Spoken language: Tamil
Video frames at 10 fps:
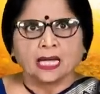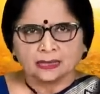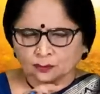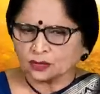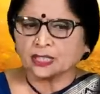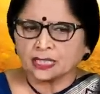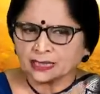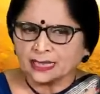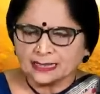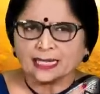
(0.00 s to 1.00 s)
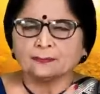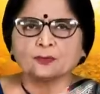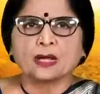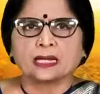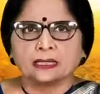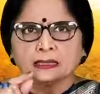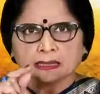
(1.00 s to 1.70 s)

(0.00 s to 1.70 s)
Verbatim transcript: அதை உங்களுக்கு எழுதி அனுப்புவாங்க